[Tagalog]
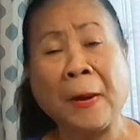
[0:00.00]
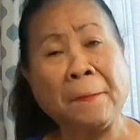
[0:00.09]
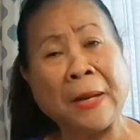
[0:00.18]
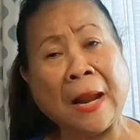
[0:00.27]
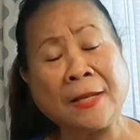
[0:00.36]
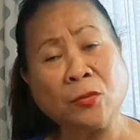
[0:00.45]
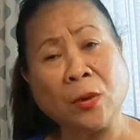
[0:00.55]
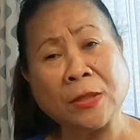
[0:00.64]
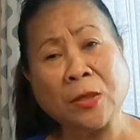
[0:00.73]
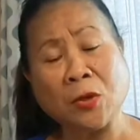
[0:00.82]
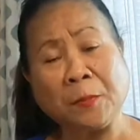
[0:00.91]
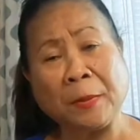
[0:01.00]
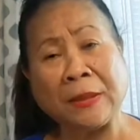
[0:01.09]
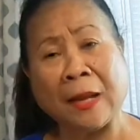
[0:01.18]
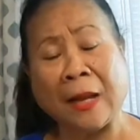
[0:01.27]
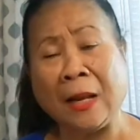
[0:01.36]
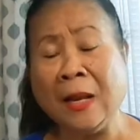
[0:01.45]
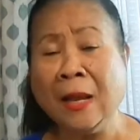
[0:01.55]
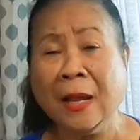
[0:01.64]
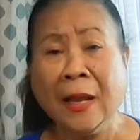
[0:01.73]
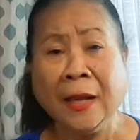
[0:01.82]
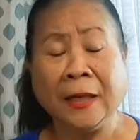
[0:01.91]
pag pinasok ka sa hospital,
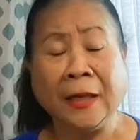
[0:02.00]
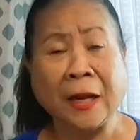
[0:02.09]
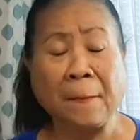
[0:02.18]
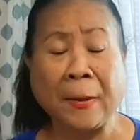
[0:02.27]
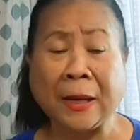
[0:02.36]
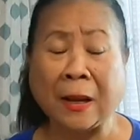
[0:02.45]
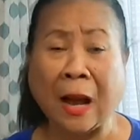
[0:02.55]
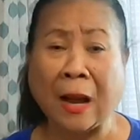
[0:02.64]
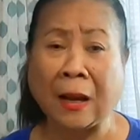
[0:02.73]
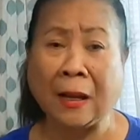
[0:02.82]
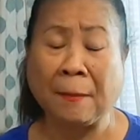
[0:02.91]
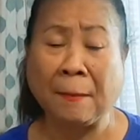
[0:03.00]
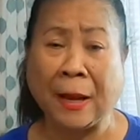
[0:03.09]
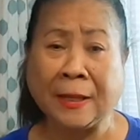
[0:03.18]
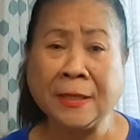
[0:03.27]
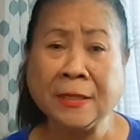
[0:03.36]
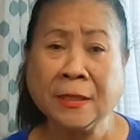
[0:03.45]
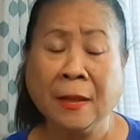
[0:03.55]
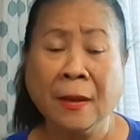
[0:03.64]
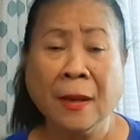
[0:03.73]
hindi ka pa nakakalabas,